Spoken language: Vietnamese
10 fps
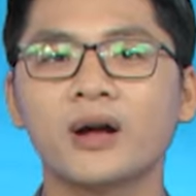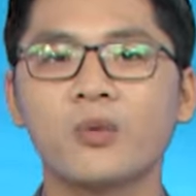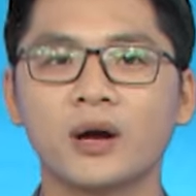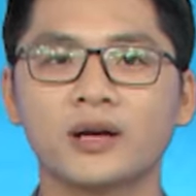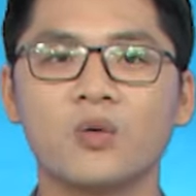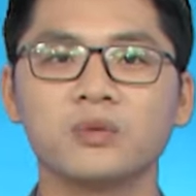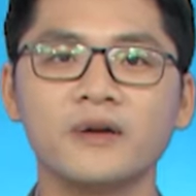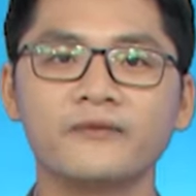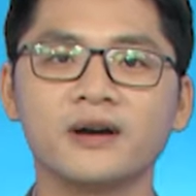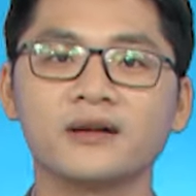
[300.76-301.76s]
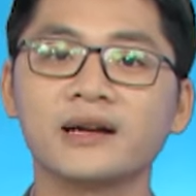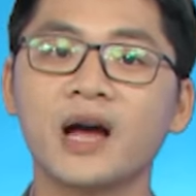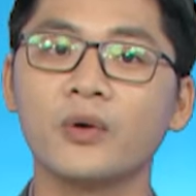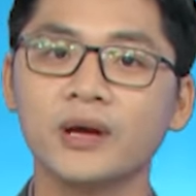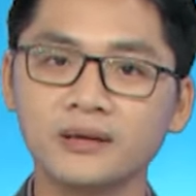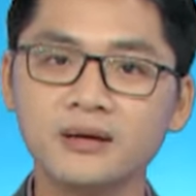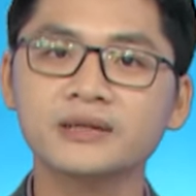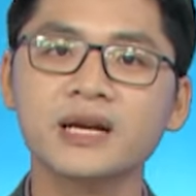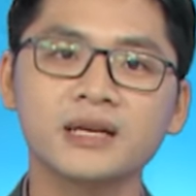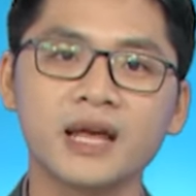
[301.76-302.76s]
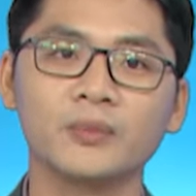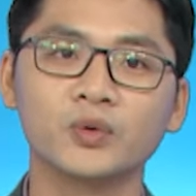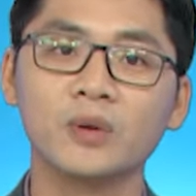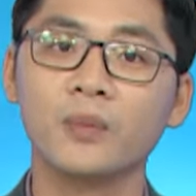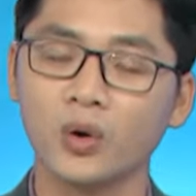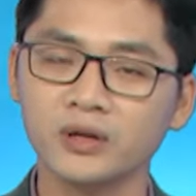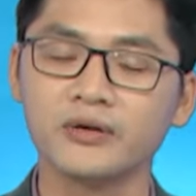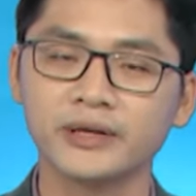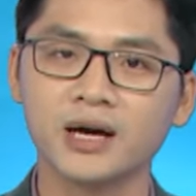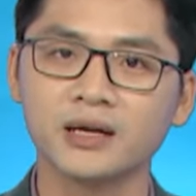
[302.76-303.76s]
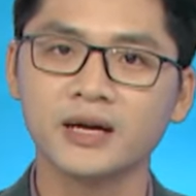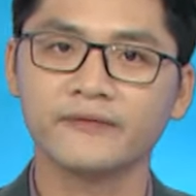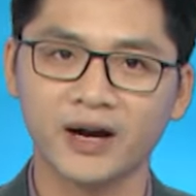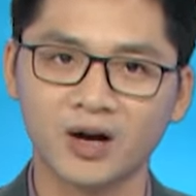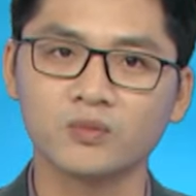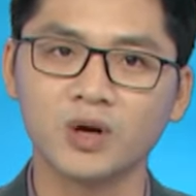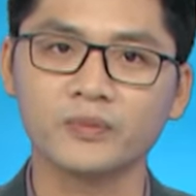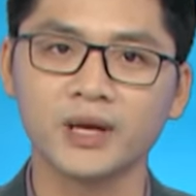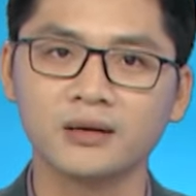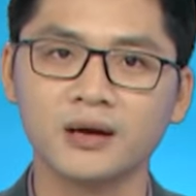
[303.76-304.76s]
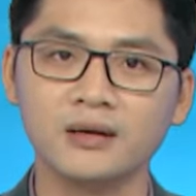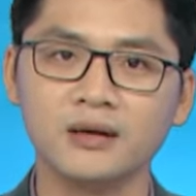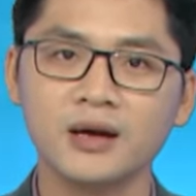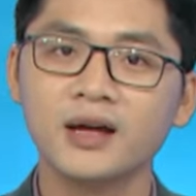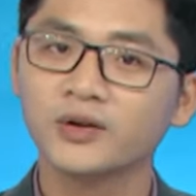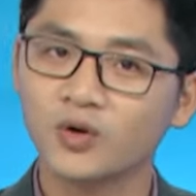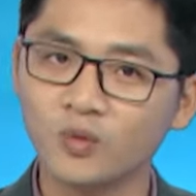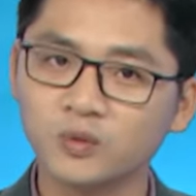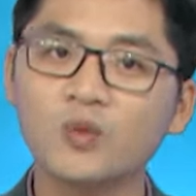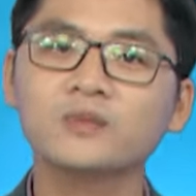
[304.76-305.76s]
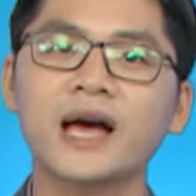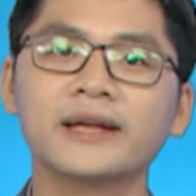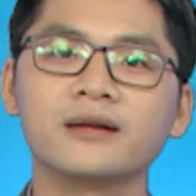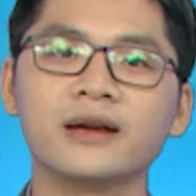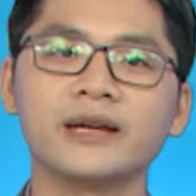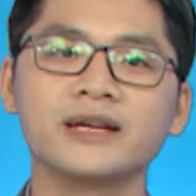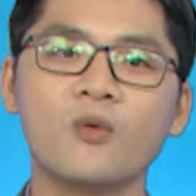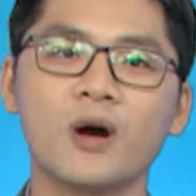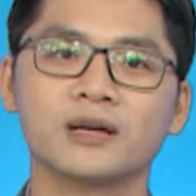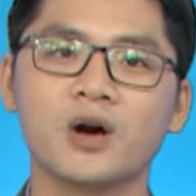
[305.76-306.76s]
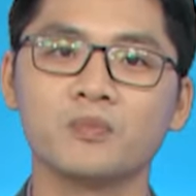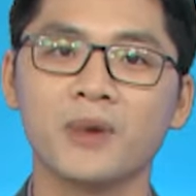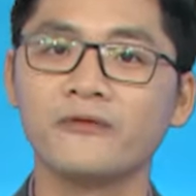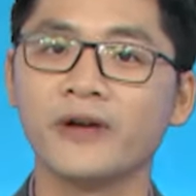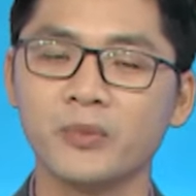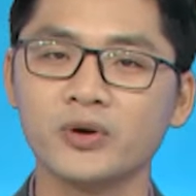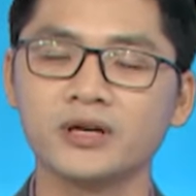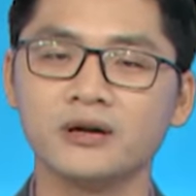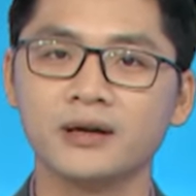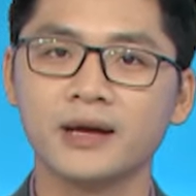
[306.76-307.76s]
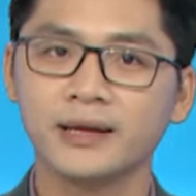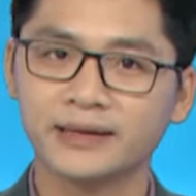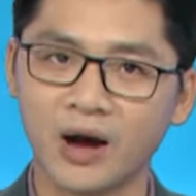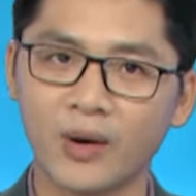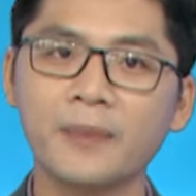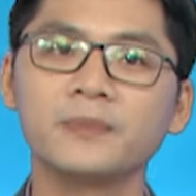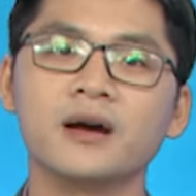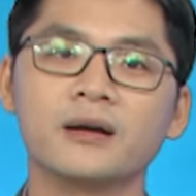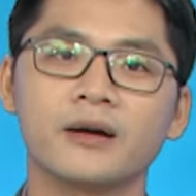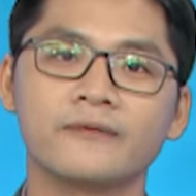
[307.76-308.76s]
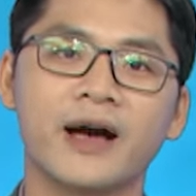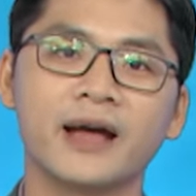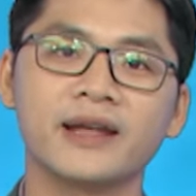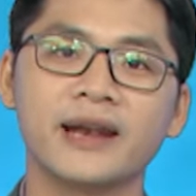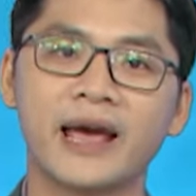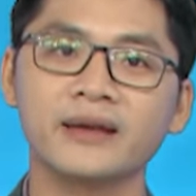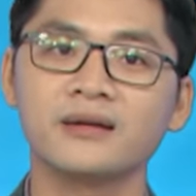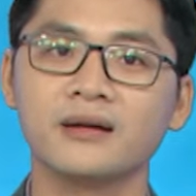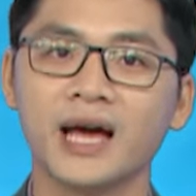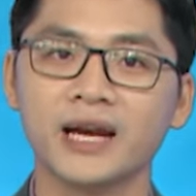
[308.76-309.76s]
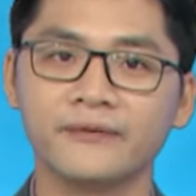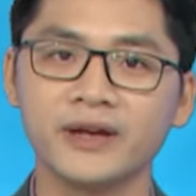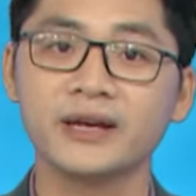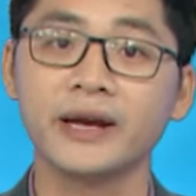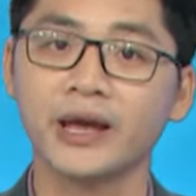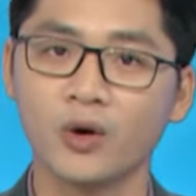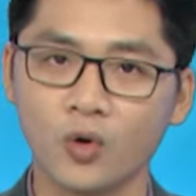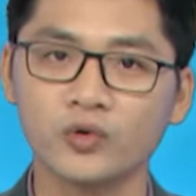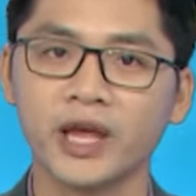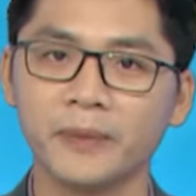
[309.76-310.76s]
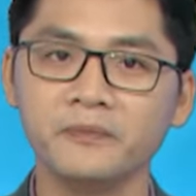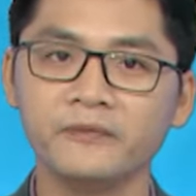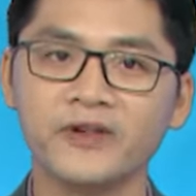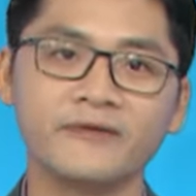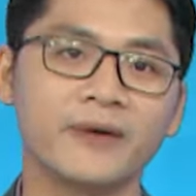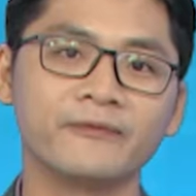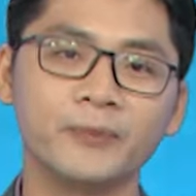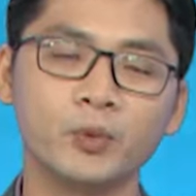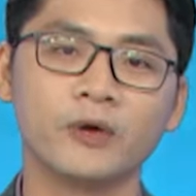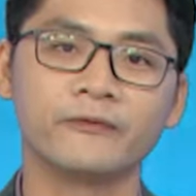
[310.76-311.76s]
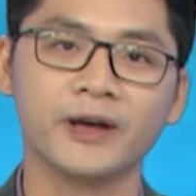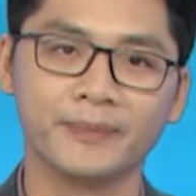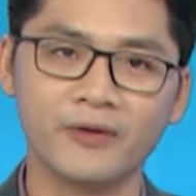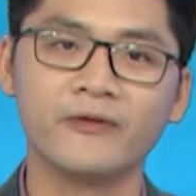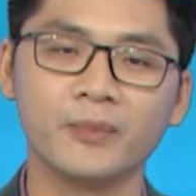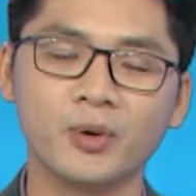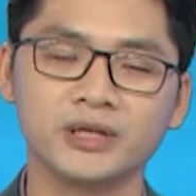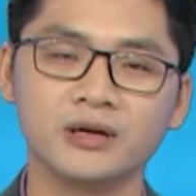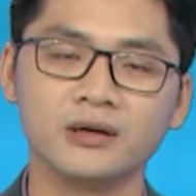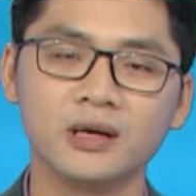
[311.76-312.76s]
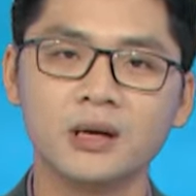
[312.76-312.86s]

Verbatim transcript: các hoạt động góp phần nâng cao ý thức trách nhiệm của mỗi người dân và cộng đồng dân cư, cùng chung tay thực hiện các hoạt động bảo vệ môi trường, tạo áp lực và lên án những hành vi gây ô nhiễm, vi phạm pháp luật về bảo vệ môi trường.